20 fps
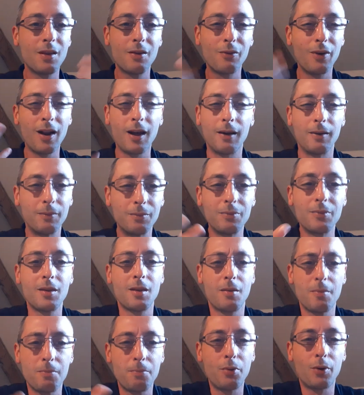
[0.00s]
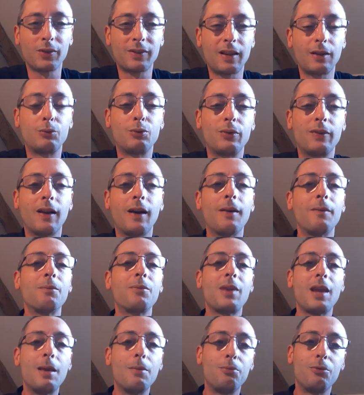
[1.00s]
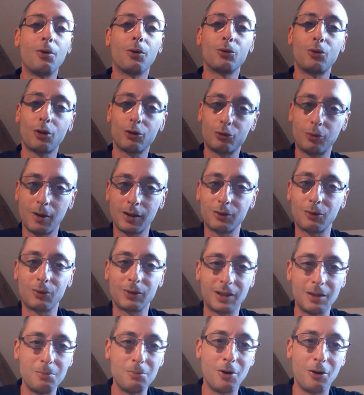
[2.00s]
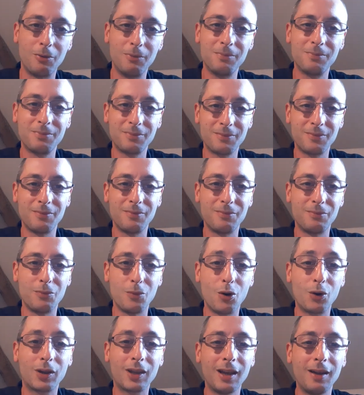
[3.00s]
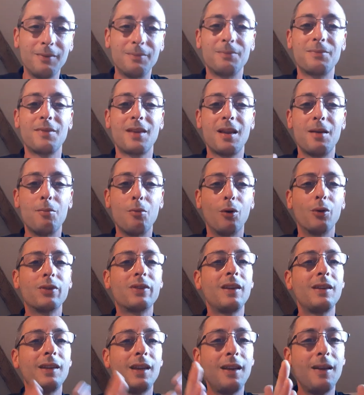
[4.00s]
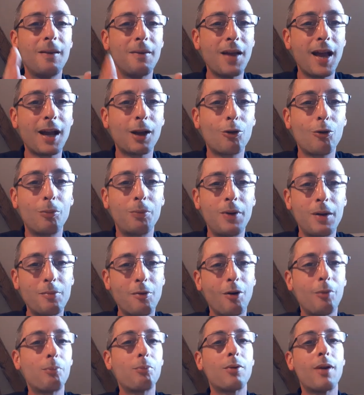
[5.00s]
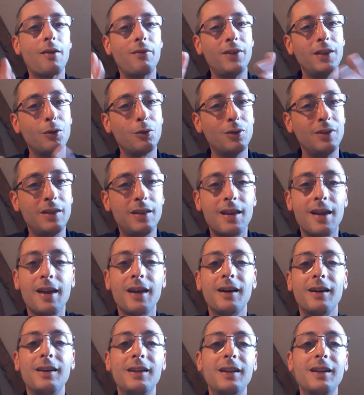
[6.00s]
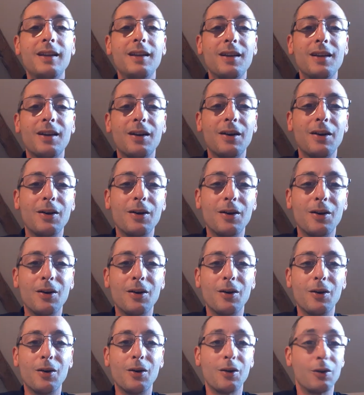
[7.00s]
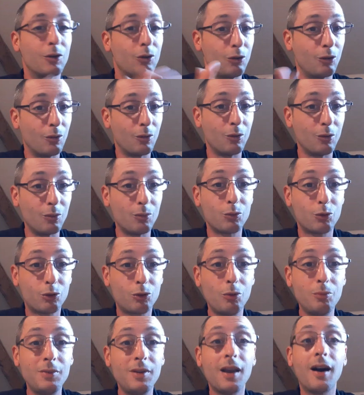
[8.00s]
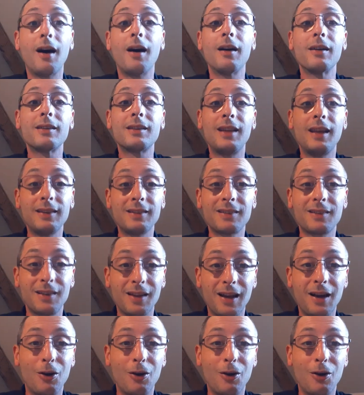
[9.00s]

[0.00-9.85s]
Voilà. Pense à tout ça et puis endors-toi tranquillement. Ok Bon, c'était un complément pour la vidéo d'hier. Euh, tu me diras, teste.